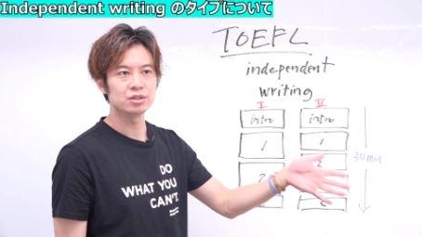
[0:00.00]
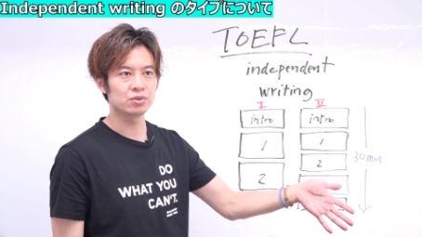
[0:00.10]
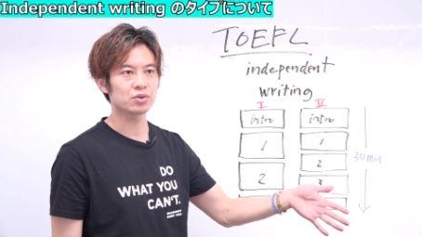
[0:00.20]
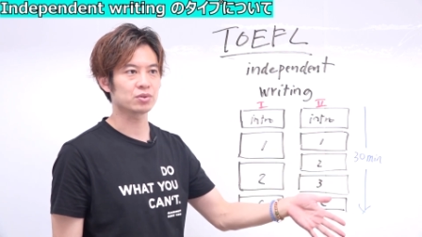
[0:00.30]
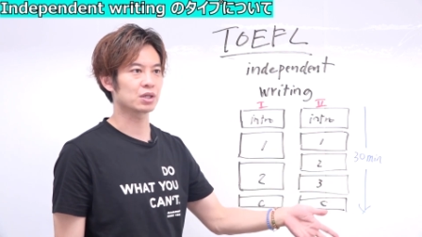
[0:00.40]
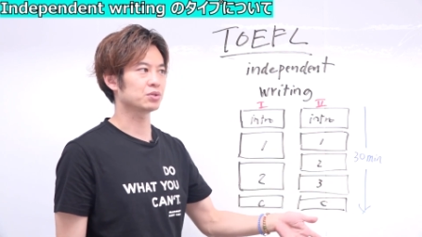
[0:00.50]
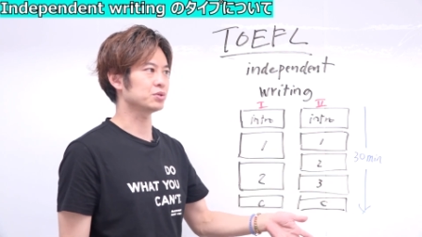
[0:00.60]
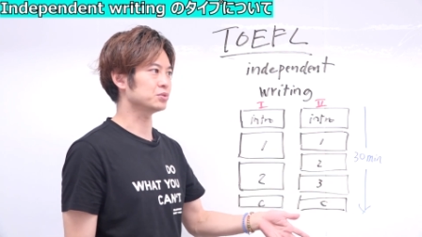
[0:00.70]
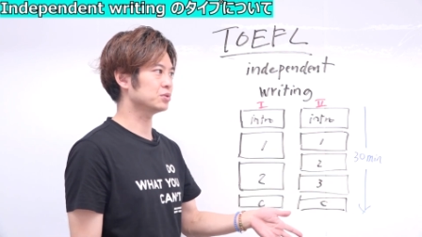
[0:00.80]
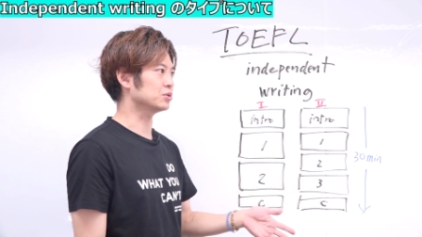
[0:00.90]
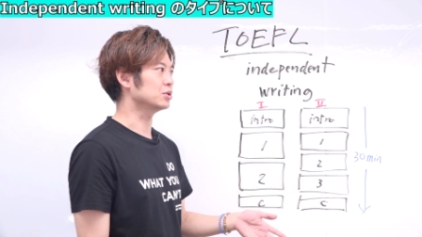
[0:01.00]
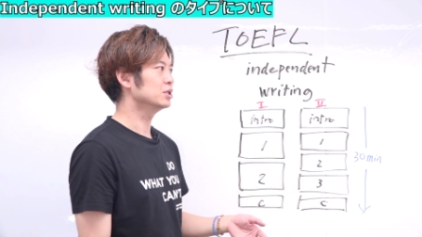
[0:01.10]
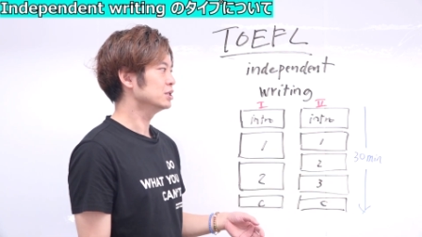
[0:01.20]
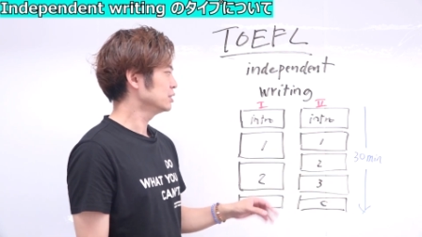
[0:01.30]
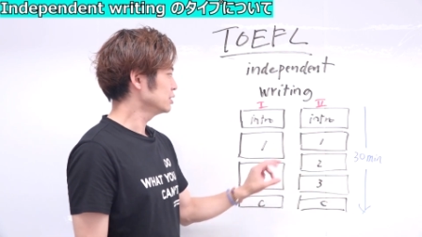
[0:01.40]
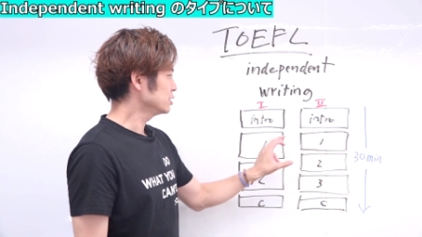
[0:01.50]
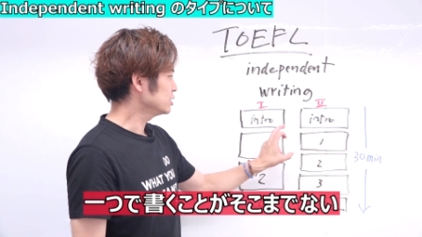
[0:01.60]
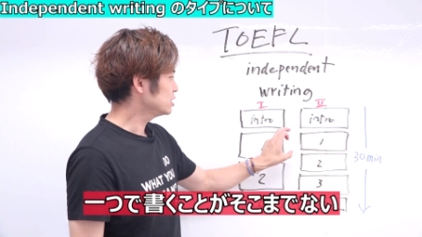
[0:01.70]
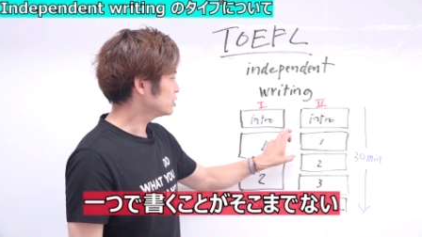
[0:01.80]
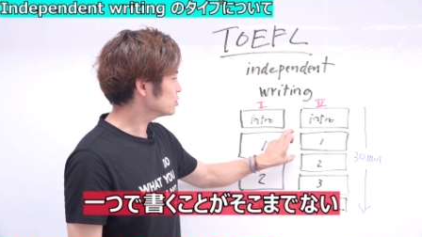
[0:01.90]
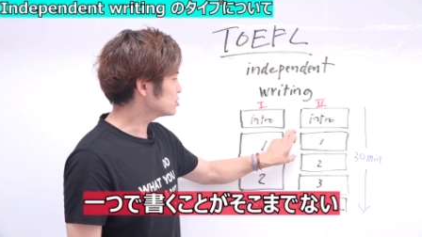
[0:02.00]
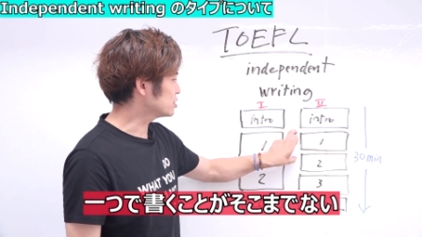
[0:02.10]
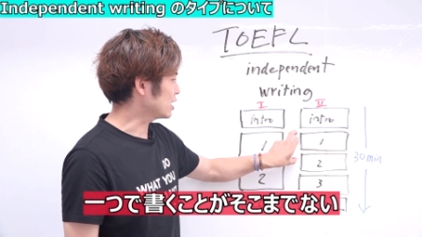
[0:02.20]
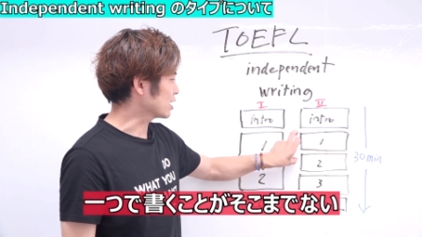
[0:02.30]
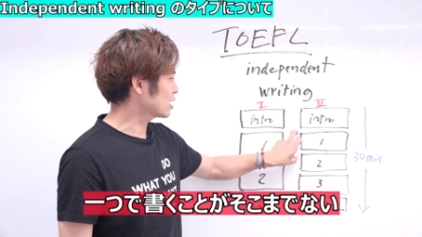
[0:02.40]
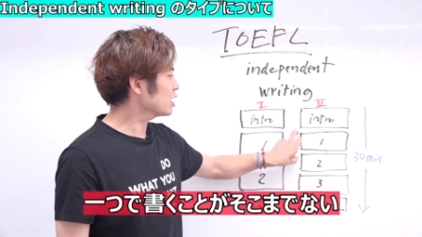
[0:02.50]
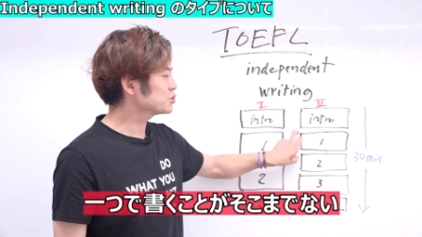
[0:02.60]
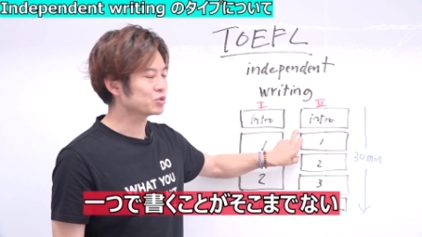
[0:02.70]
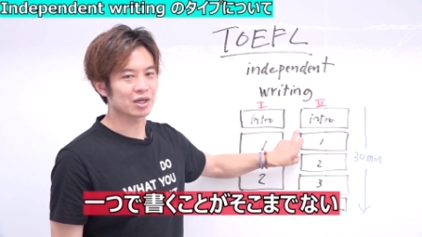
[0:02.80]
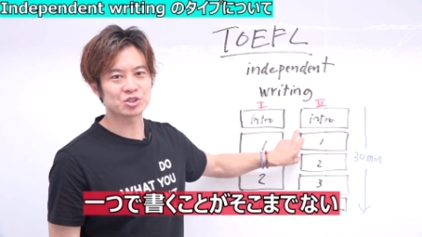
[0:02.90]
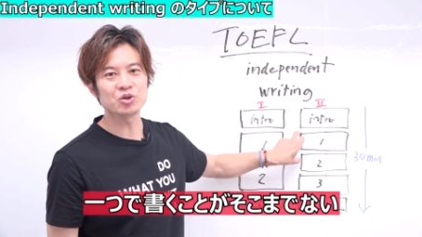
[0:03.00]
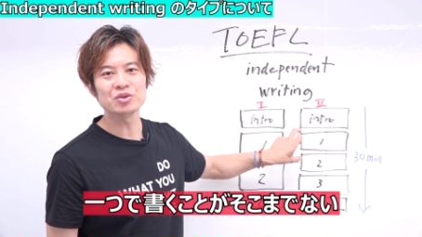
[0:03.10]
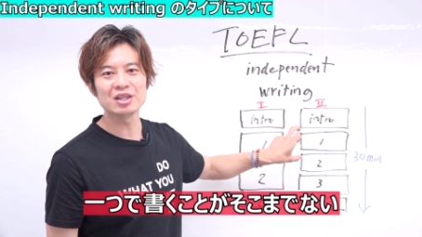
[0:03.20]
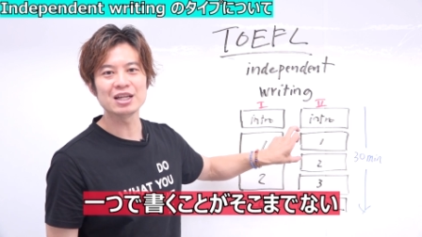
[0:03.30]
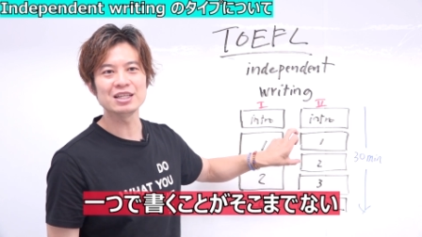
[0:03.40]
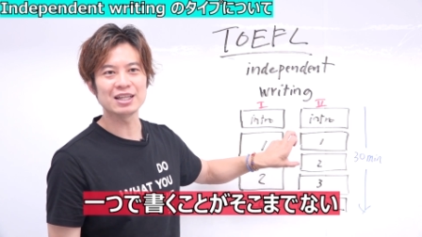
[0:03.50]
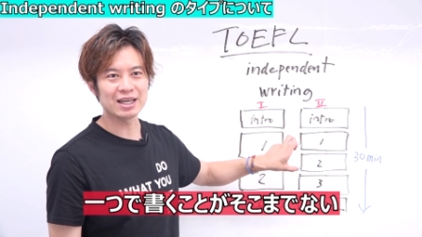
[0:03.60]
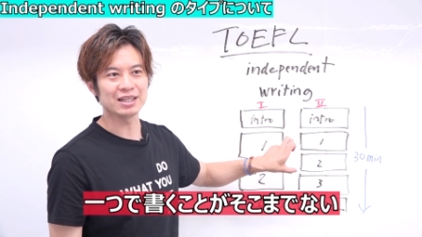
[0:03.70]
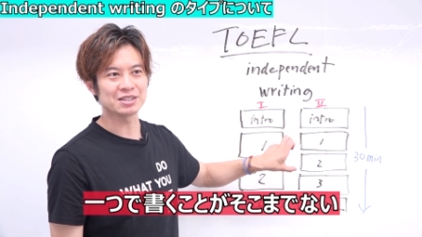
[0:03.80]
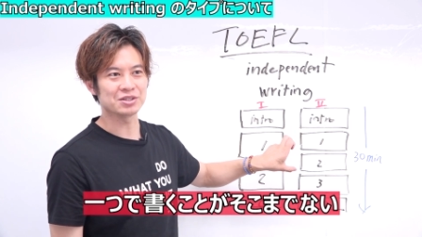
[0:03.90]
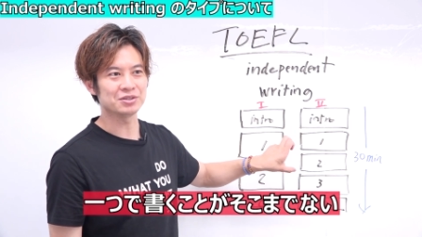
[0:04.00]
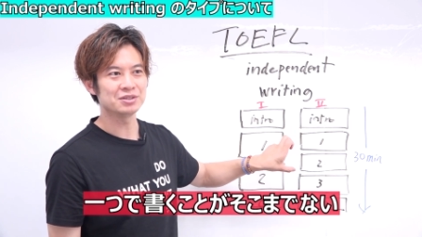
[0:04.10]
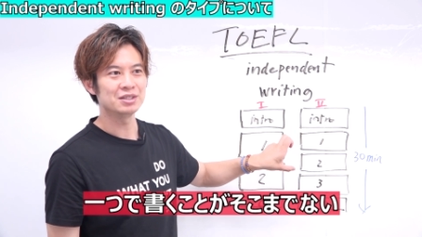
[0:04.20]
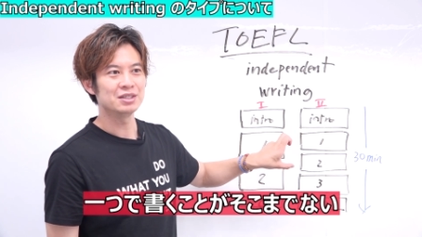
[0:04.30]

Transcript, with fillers: どういうことかというと、一つで書くことがそんなにないですと。